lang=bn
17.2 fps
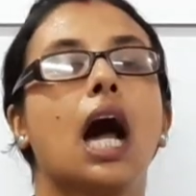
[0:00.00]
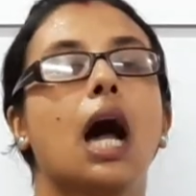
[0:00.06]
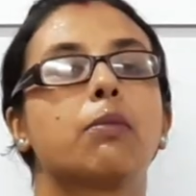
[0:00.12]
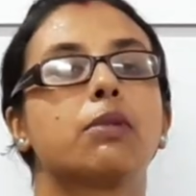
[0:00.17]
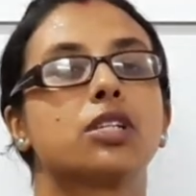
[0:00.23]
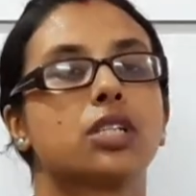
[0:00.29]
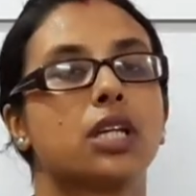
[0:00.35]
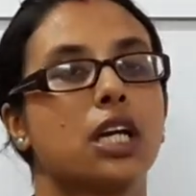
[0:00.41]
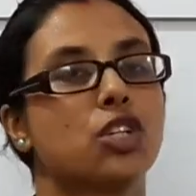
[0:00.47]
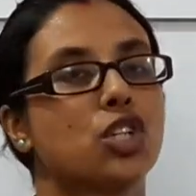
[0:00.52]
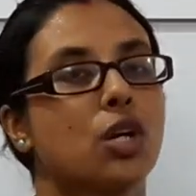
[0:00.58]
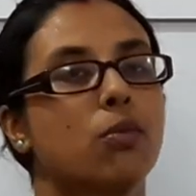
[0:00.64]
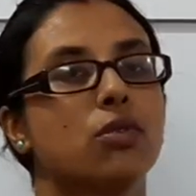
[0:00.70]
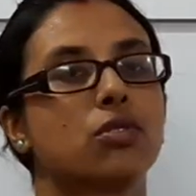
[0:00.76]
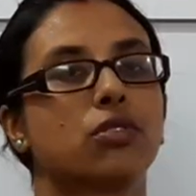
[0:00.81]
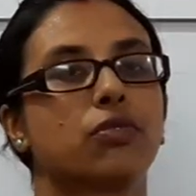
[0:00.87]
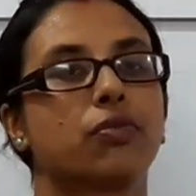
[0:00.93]
আমি সেই
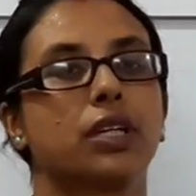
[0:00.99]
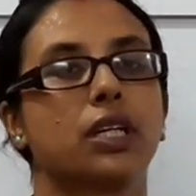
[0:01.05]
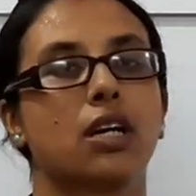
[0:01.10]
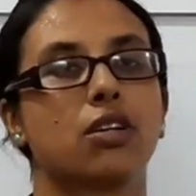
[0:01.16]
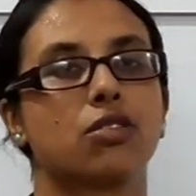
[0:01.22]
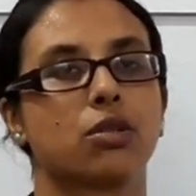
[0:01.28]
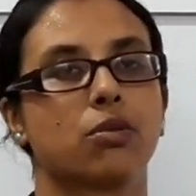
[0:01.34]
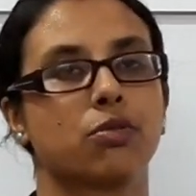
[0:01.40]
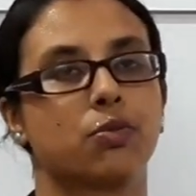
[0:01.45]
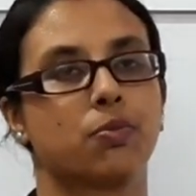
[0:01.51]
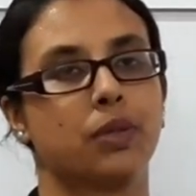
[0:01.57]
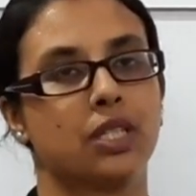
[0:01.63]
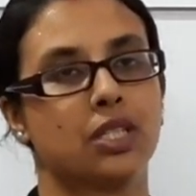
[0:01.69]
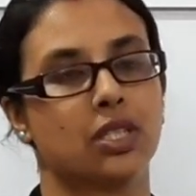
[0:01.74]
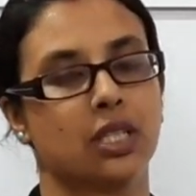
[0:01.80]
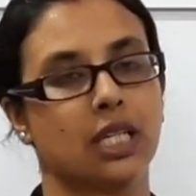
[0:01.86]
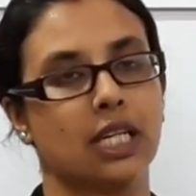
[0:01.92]
সমস্ত ফিগার্স অফ
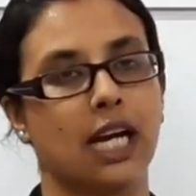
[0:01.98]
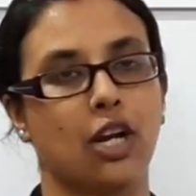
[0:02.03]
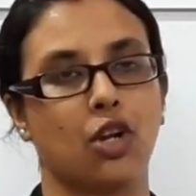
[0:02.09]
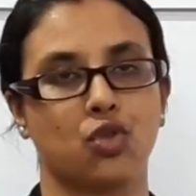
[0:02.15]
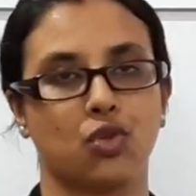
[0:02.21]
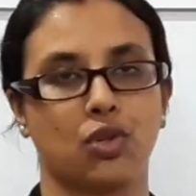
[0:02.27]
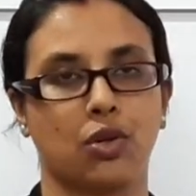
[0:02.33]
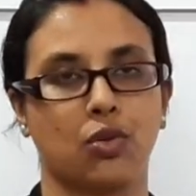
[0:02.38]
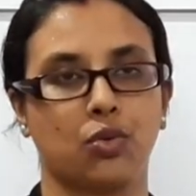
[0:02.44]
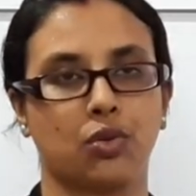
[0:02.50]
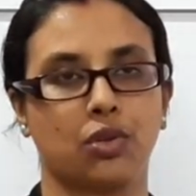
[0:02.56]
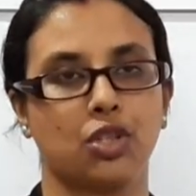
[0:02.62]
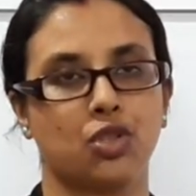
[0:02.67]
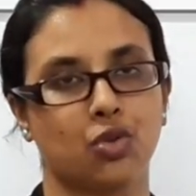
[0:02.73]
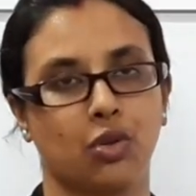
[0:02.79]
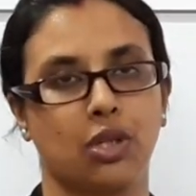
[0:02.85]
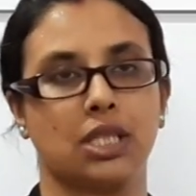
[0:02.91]
স্পিচ নিয়ে আলোচনা
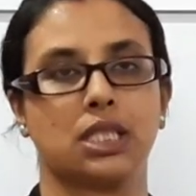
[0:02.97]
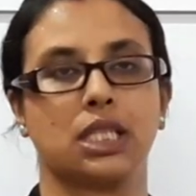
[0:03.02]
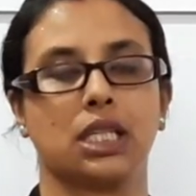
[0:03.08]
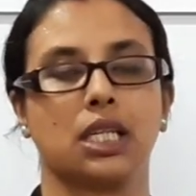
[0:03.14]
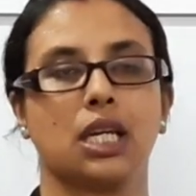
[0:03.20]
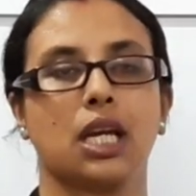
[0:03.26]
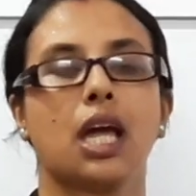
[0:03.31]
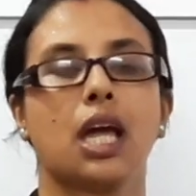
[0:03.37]
করতে চলেছি